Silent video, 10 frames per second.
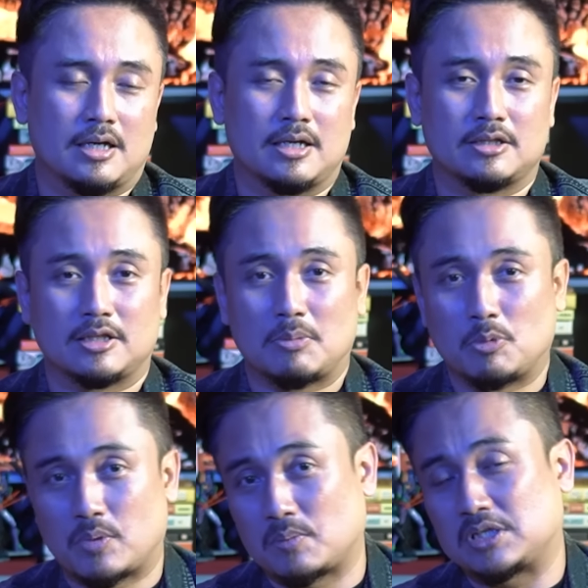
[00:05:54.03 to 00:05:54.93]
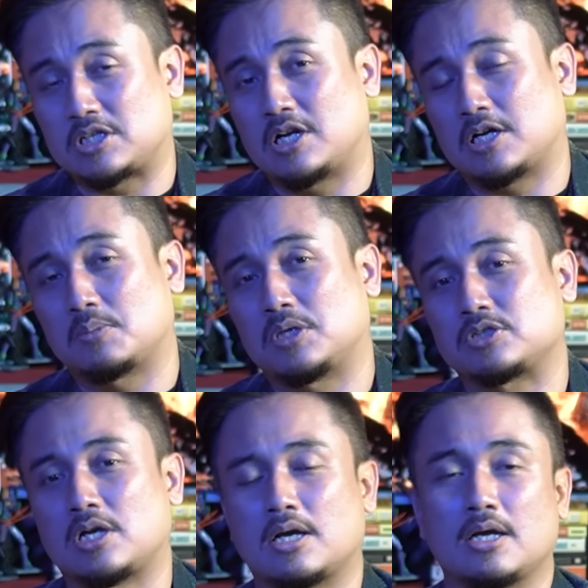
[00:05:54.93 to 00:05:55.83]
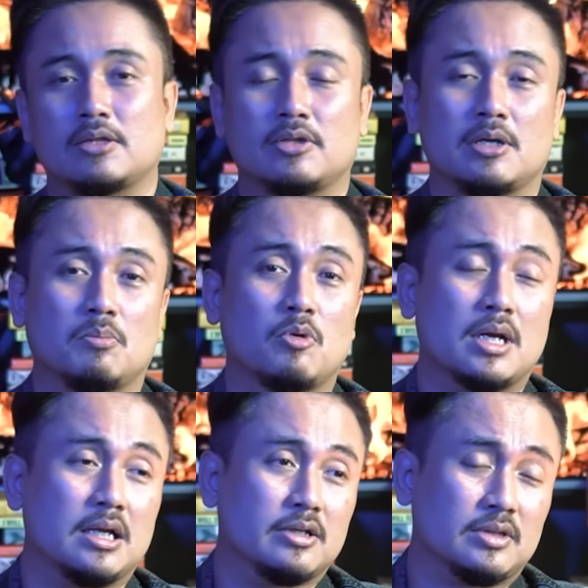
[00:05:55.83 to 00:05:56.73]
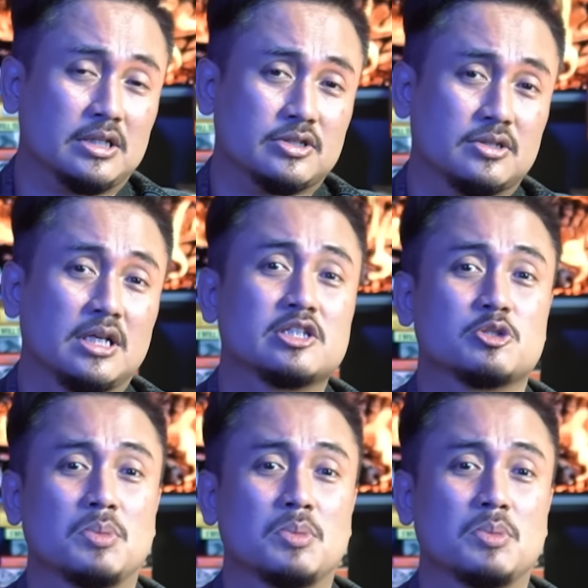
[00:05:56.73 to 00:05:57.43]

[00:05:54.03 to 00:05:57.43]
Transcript: karena tetap mempermasalahkan masalah etik, moralitas, dan